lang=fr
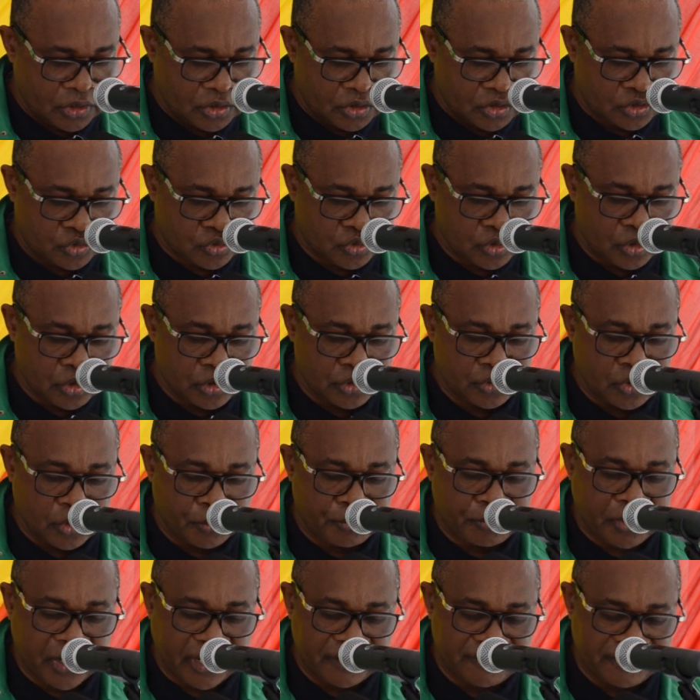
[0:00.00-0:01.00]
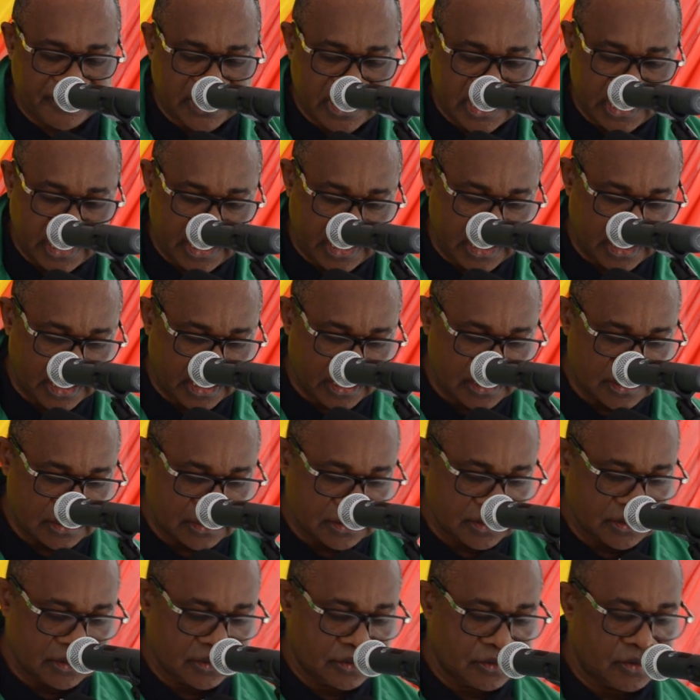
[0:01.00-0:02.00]
celui de prévenir
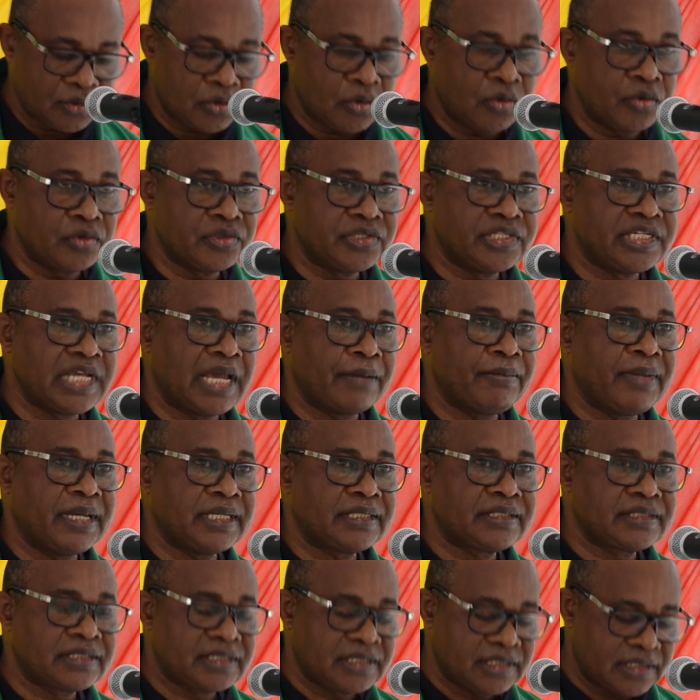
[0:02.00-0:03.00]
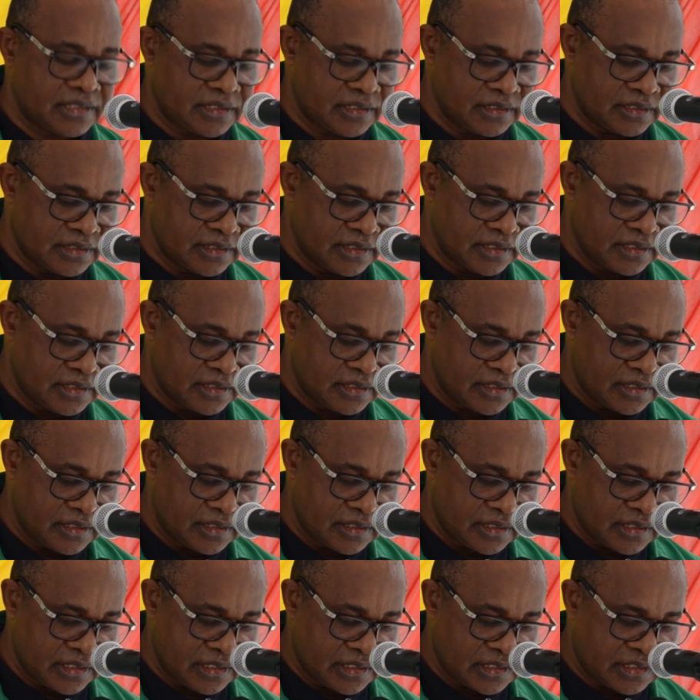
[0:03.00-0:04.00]
le diabète,
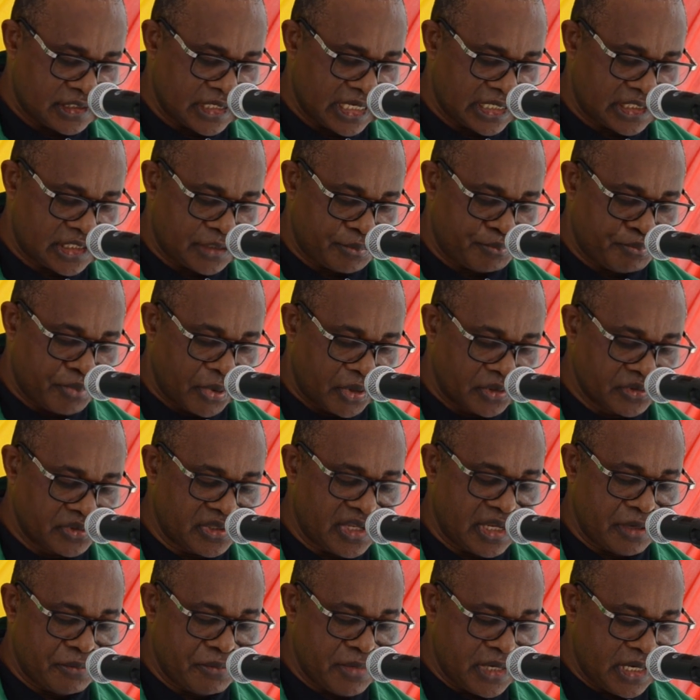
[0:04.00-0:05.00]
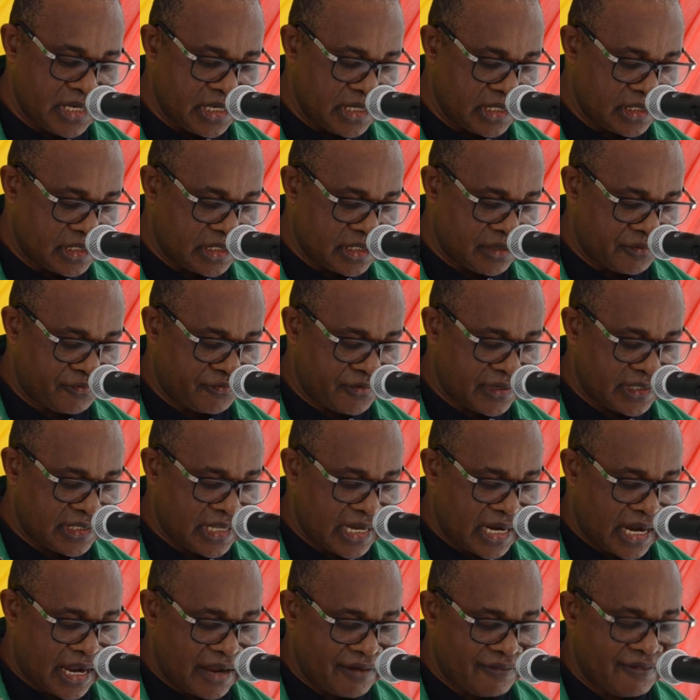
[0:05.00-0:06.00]
cette pandémie qui fait
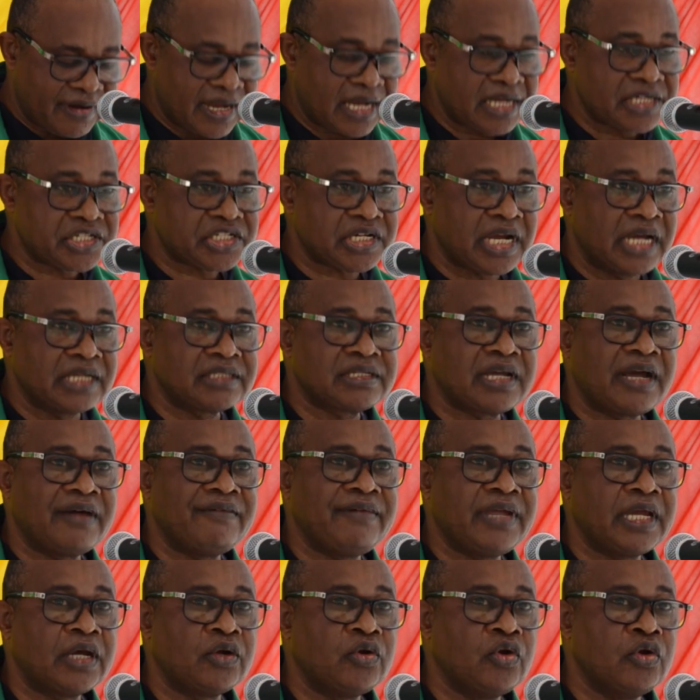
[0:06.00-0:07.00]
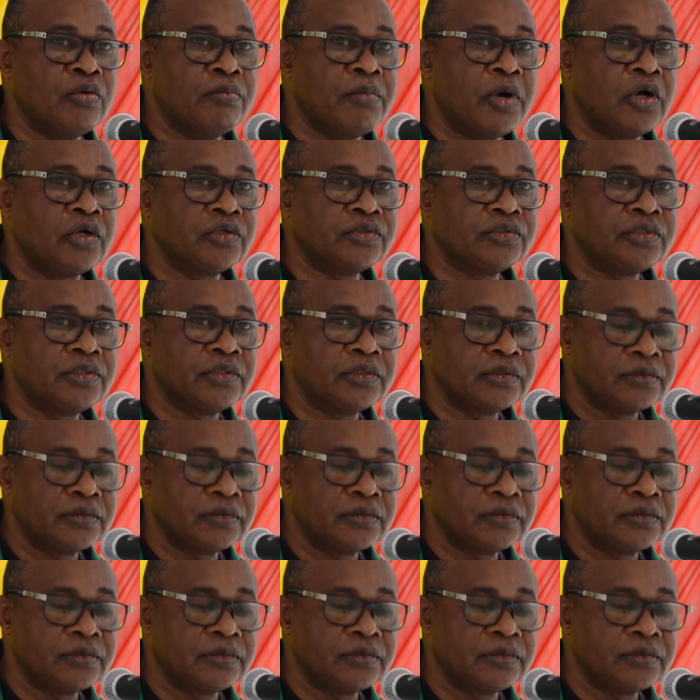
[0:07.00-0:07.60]
des ravages à travers le monde.